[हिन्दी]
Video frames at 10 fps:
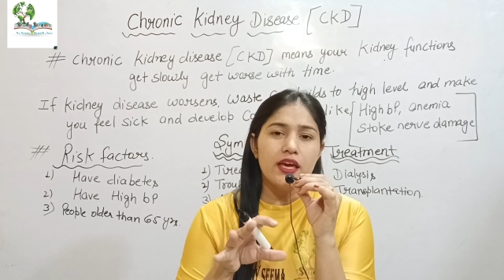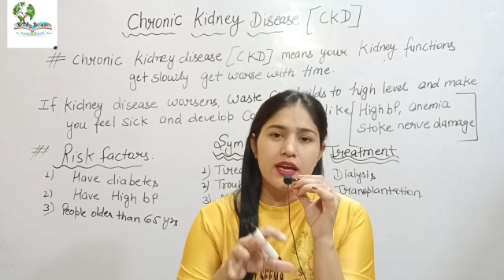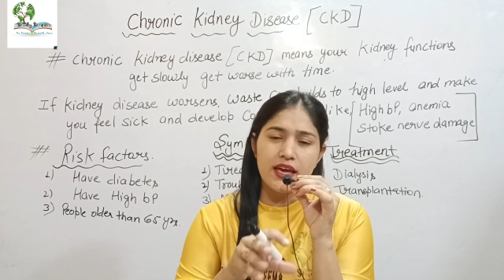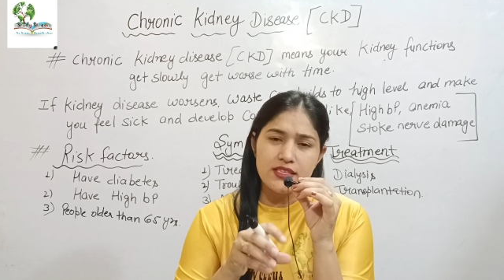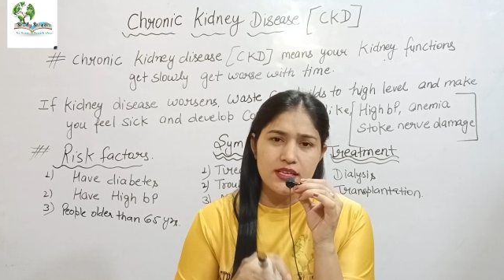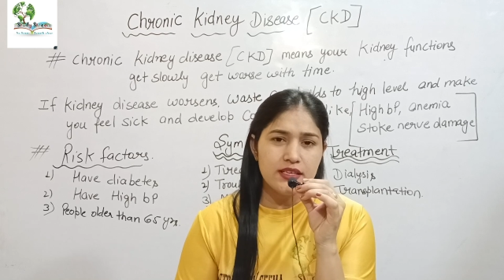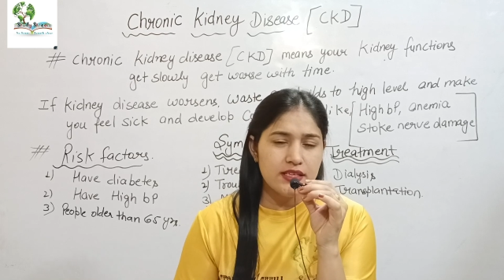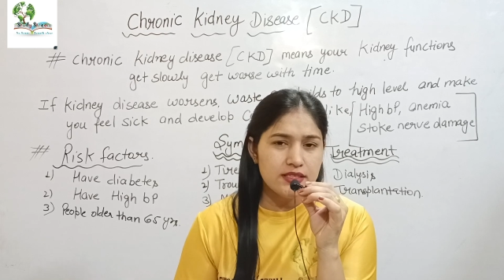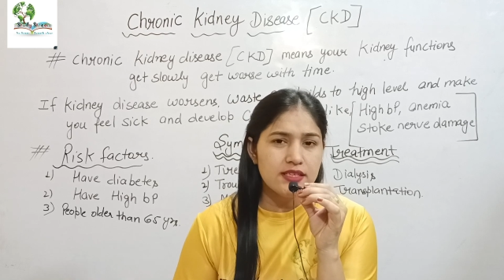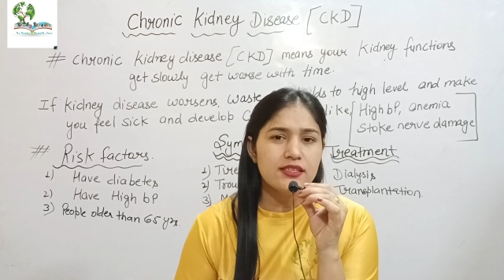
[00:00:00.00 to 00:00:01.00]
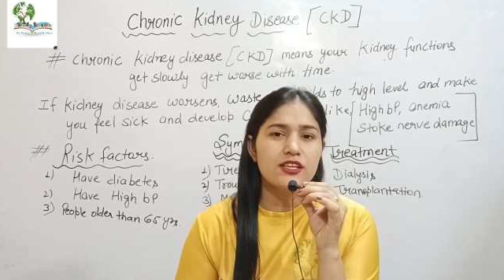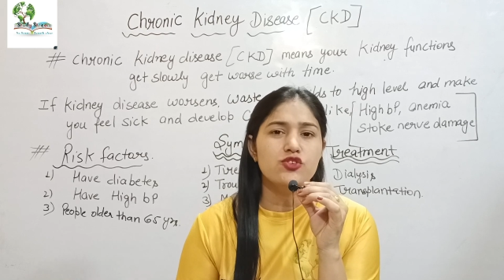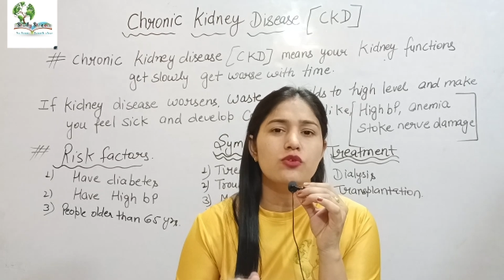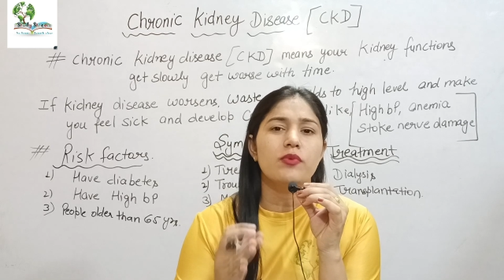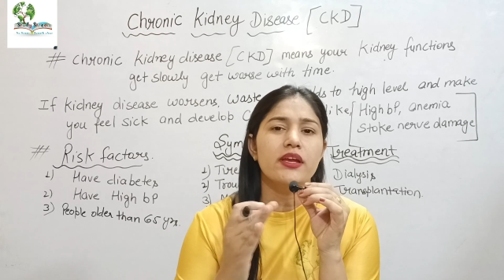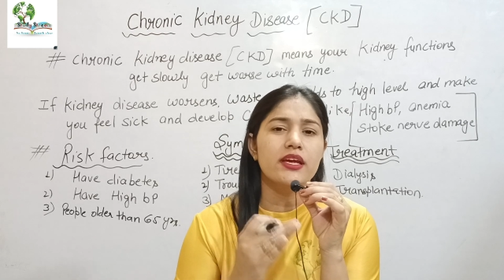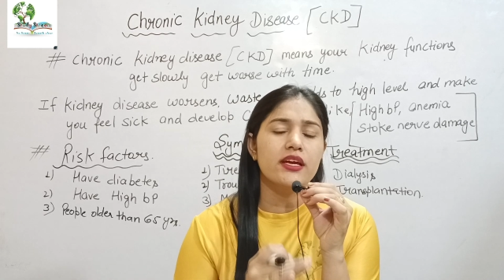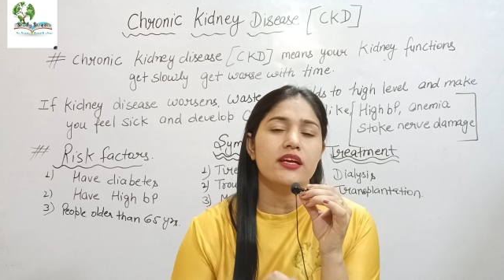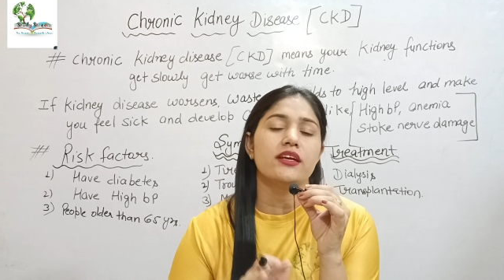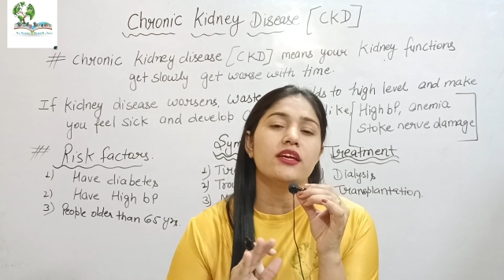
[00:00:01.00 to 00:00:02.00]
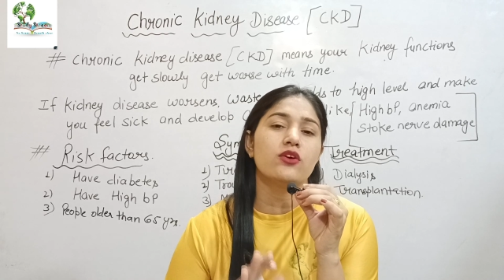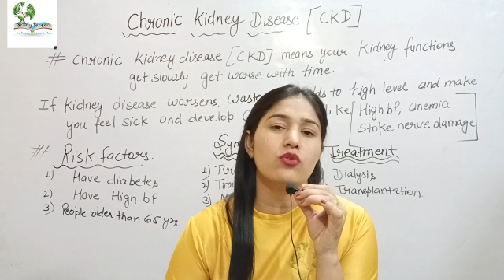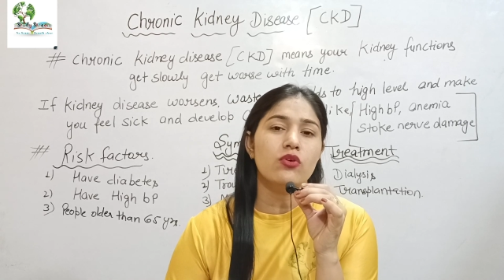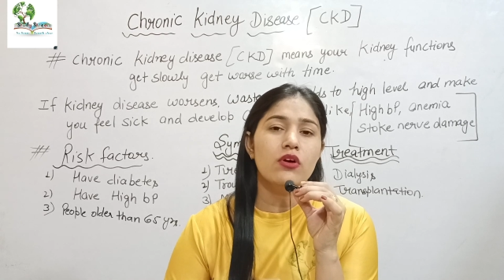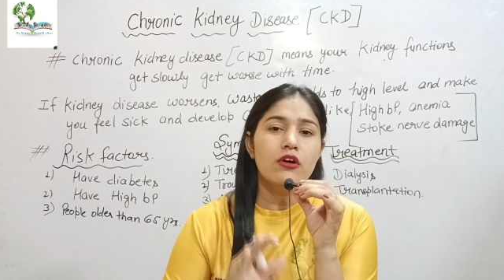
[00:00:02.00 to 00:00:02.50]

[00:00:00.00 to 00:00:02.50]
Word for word: एक ऐसा डिजीज़ है जो हमारी किडनी को